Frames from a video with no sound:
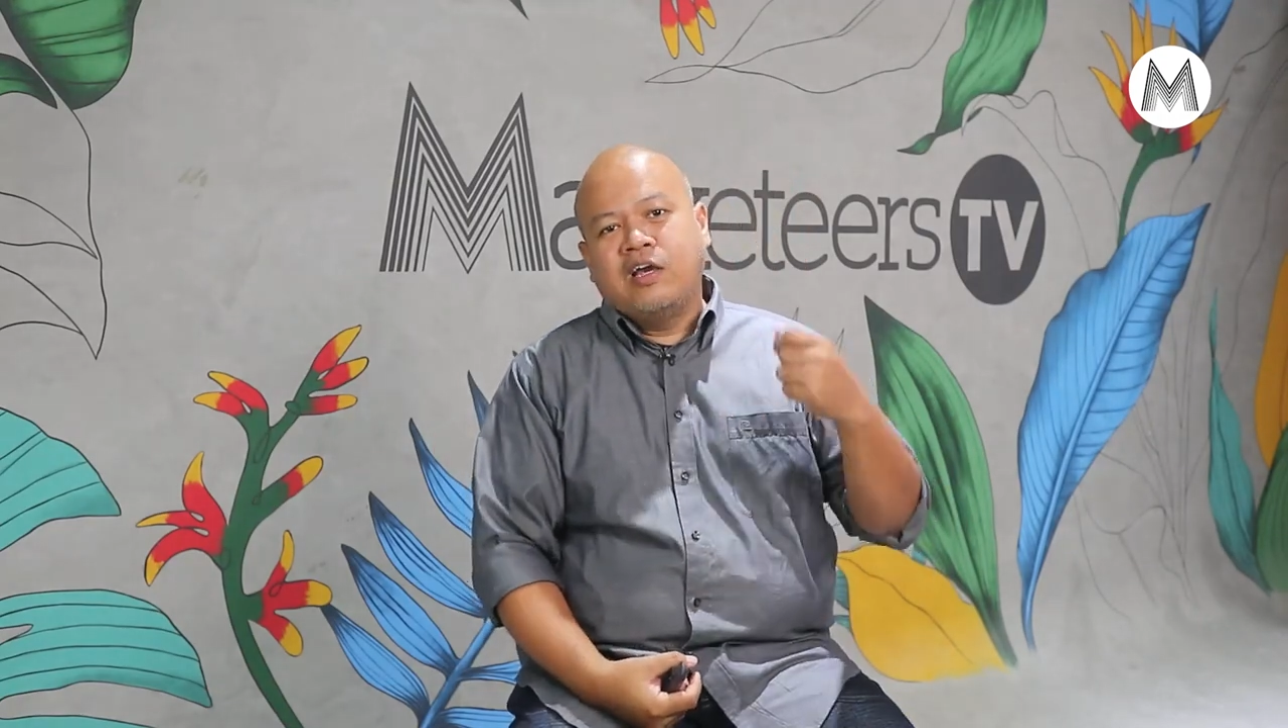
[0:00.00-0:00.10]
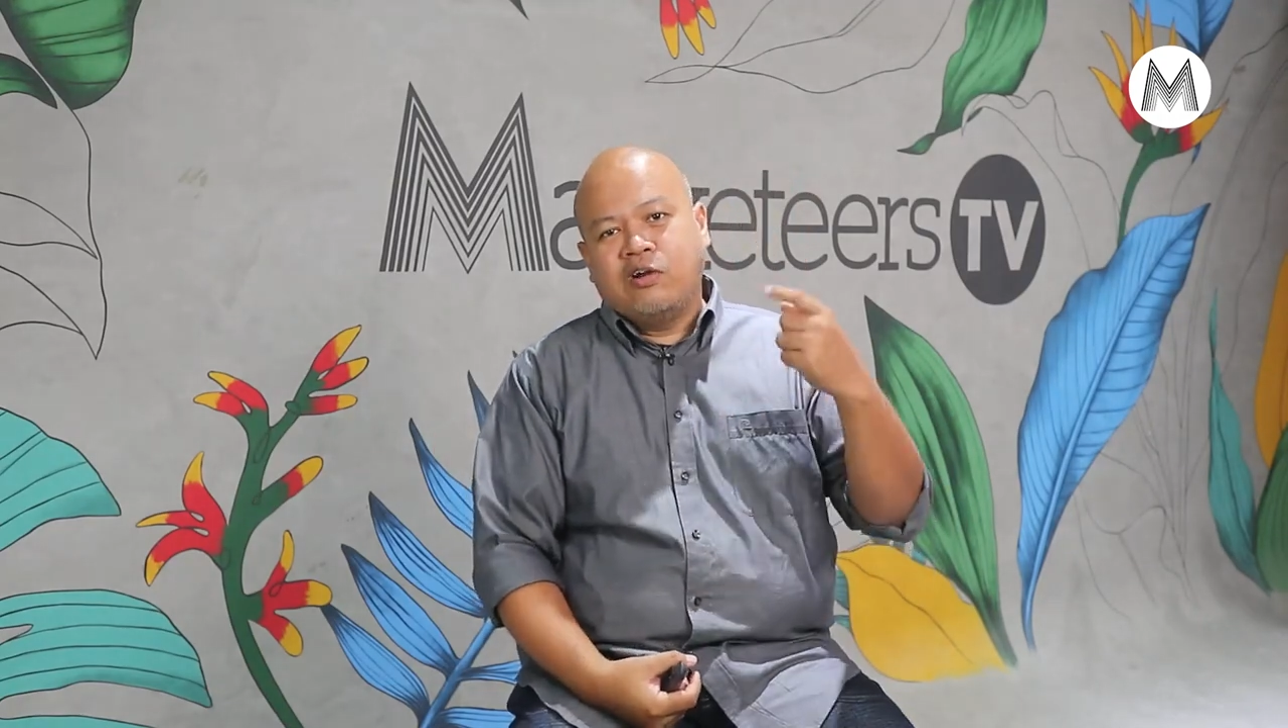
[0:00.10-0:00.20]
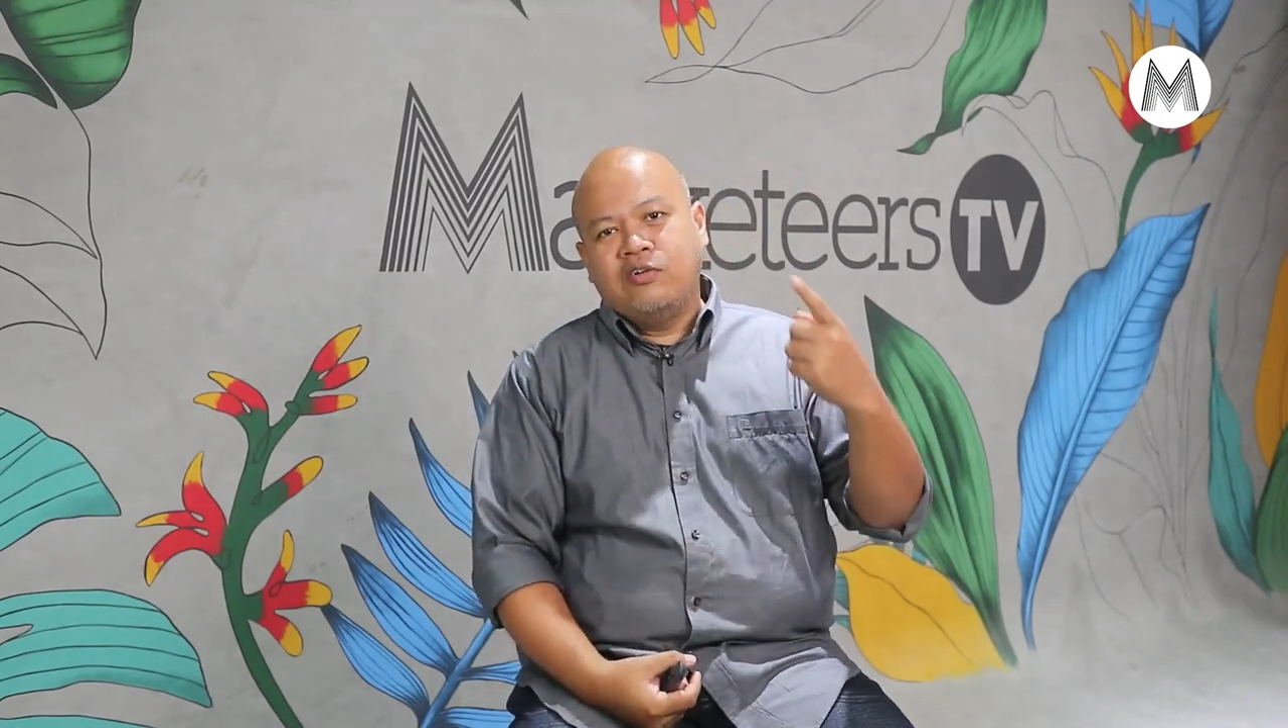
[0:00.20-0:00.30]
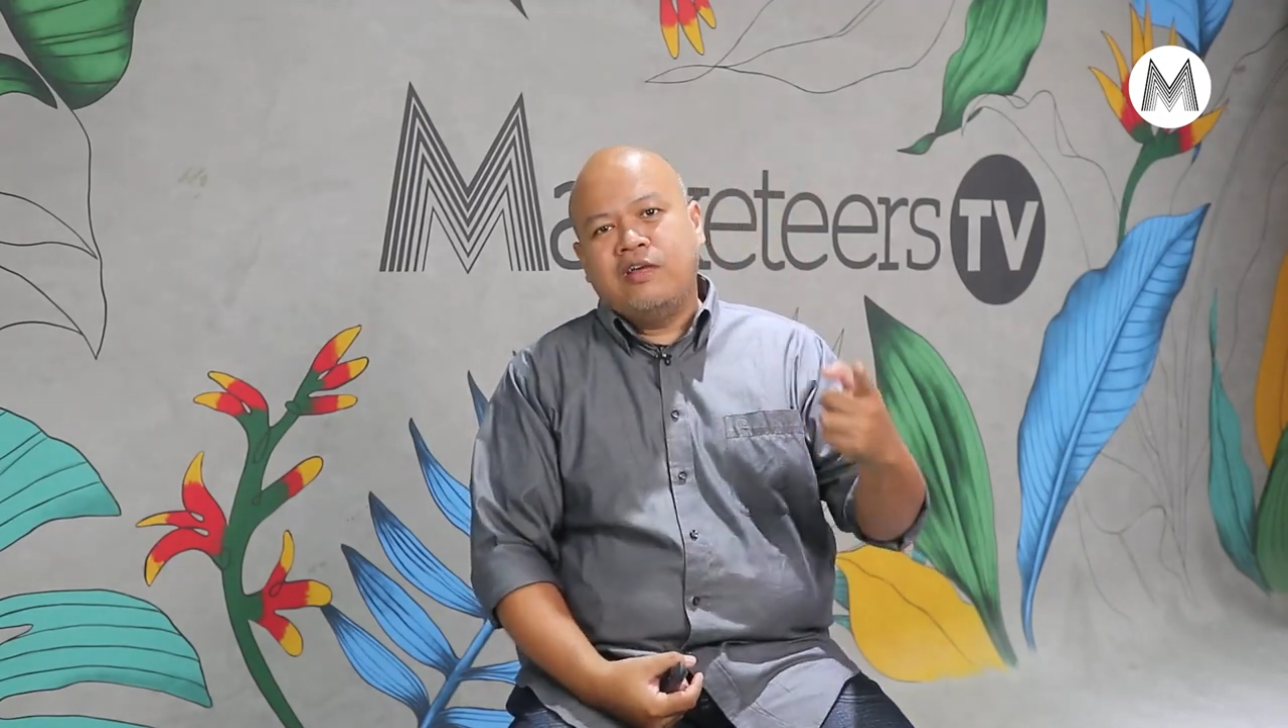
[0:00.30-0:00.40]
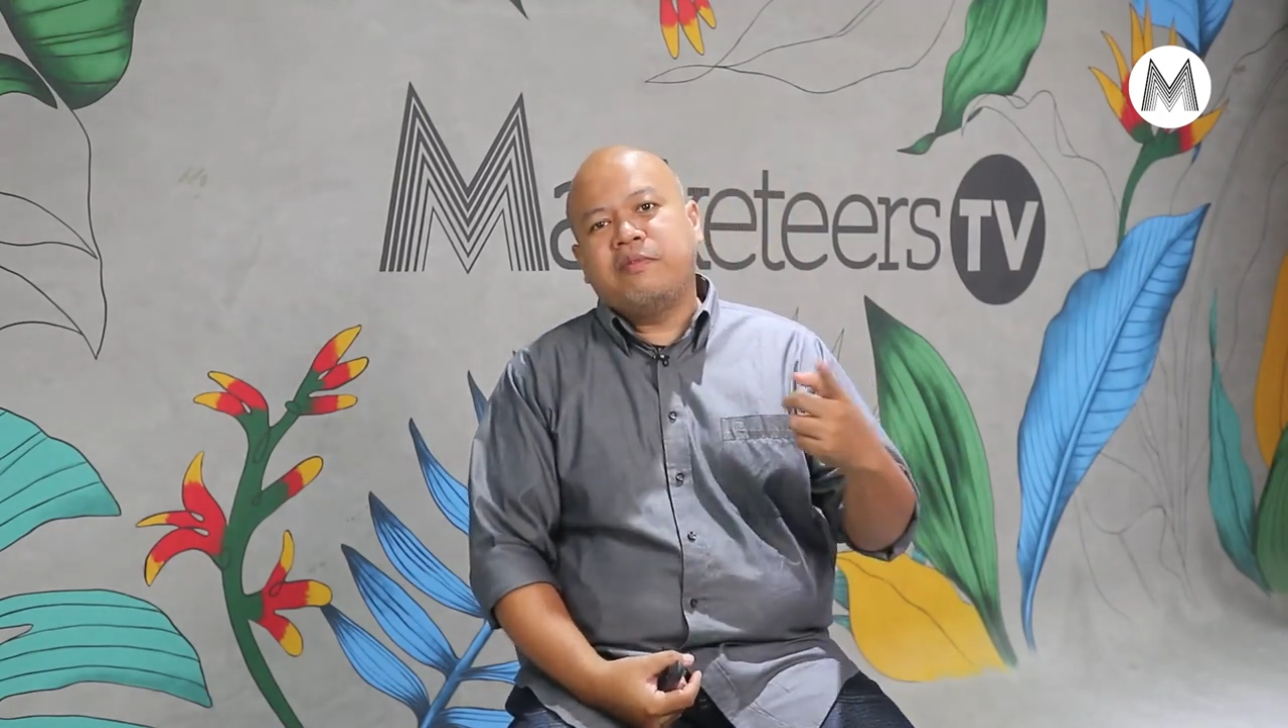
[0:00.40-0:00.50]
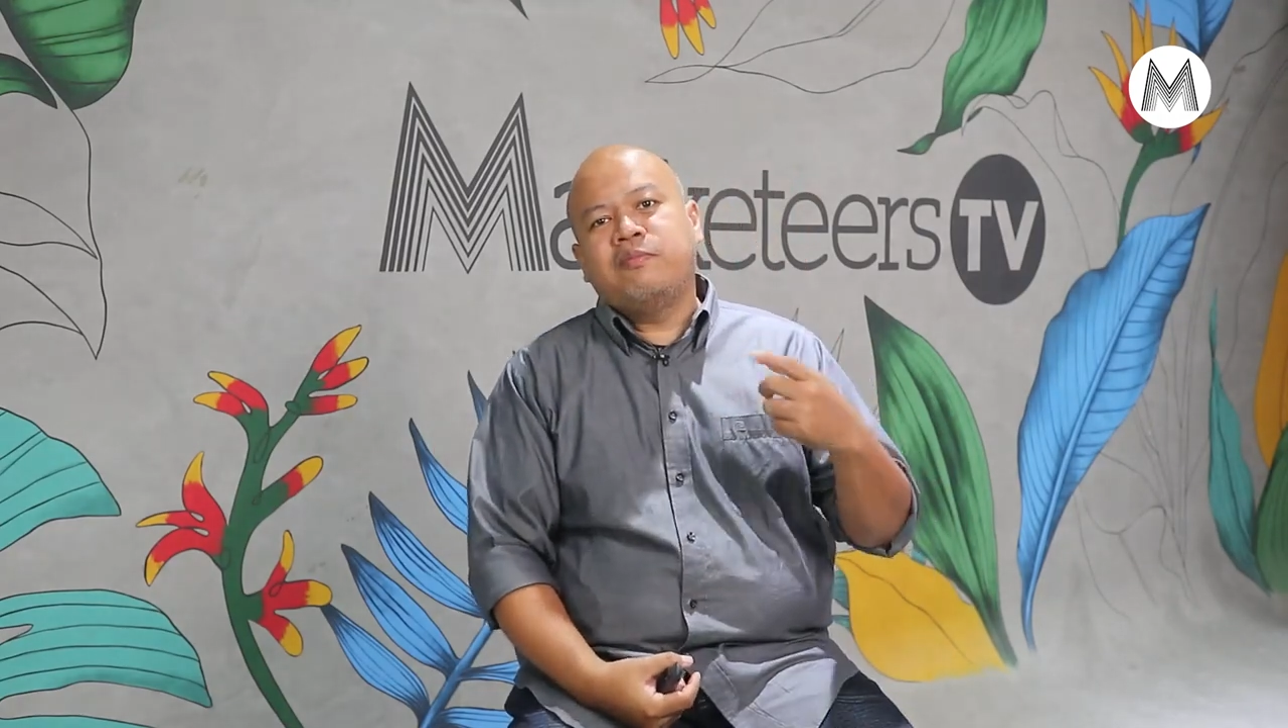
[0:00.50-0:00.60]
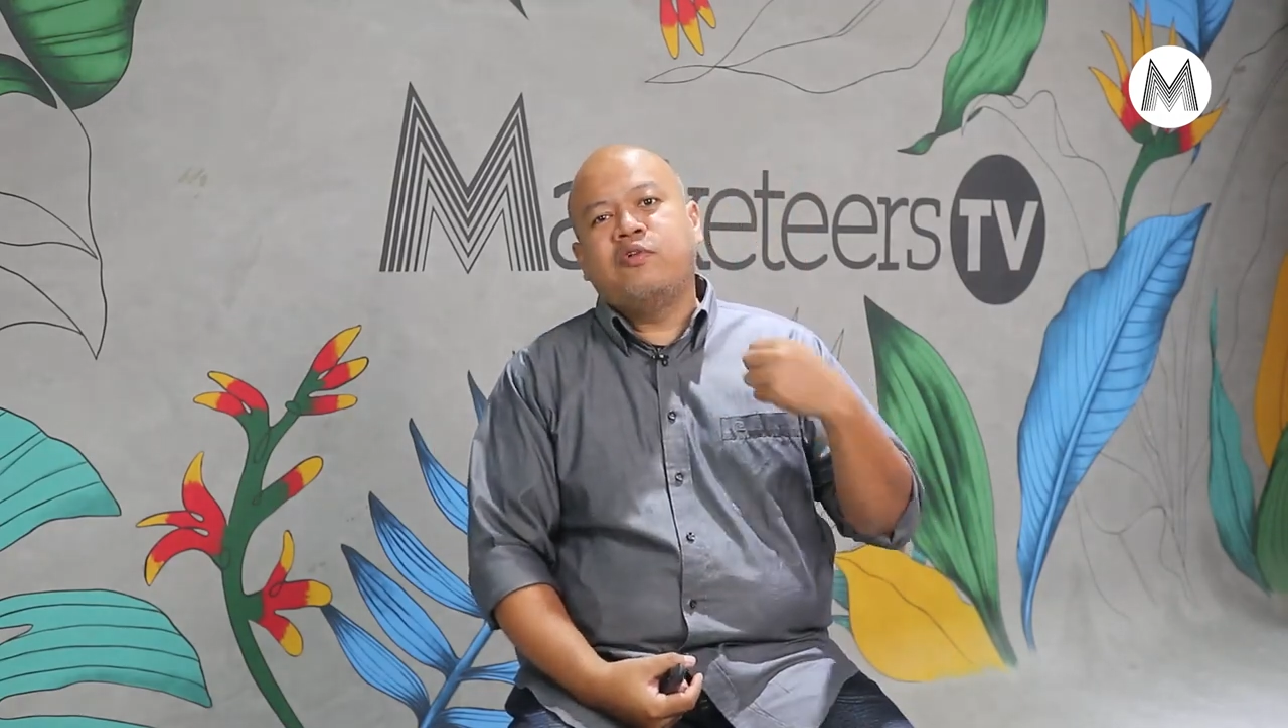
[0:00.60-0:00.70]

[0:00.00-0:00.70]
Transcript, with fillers: kalau dia main